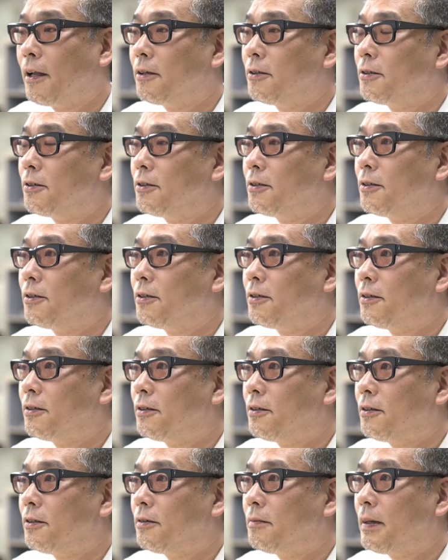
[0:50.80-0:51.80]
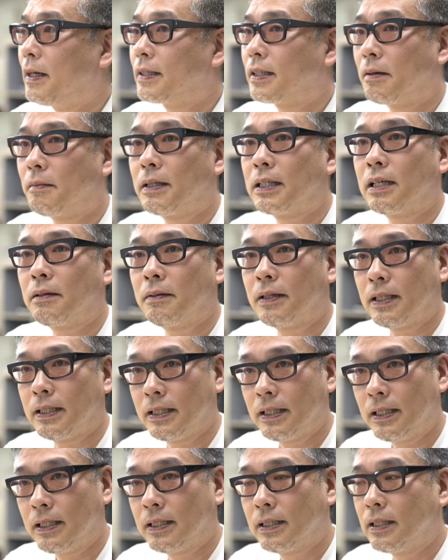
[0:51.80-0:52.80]
のー、まあ、たまたま
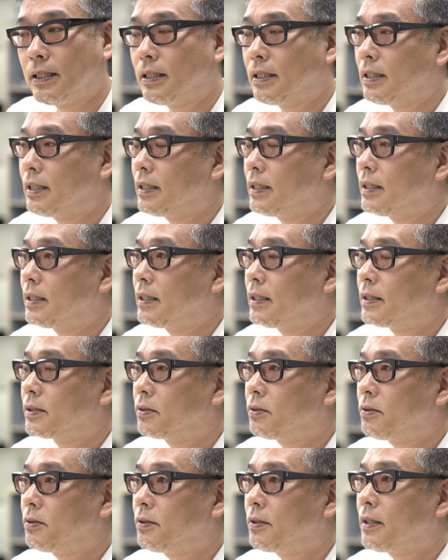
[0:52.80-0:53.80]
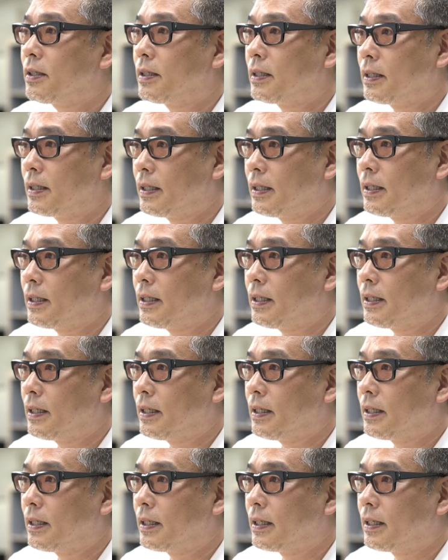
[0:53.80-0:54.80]
に、うん、その時にね、
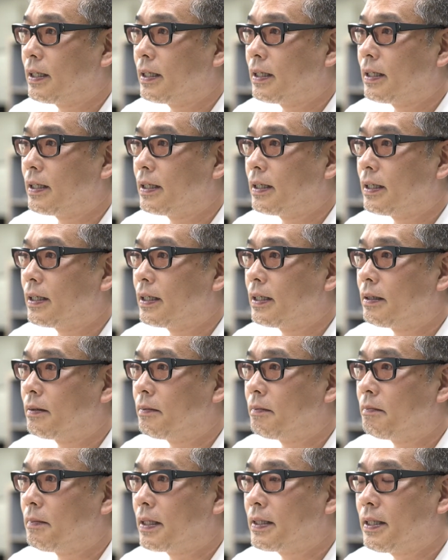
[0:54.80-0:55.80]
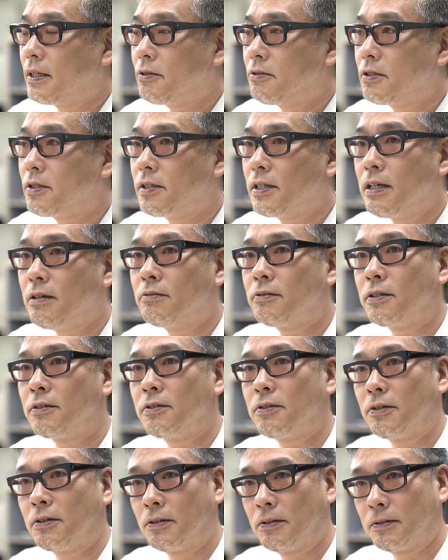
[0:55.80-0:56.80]
えー、全く違うんで
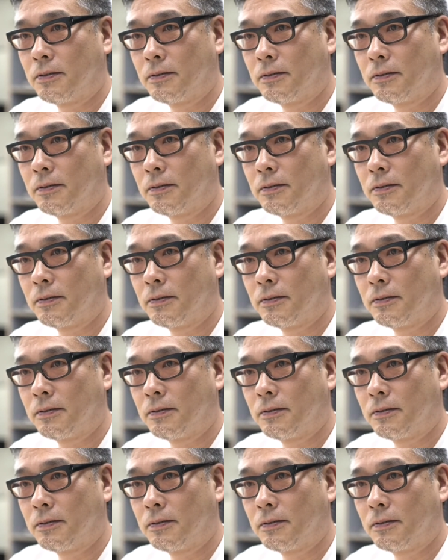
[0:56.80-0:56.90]
すよ。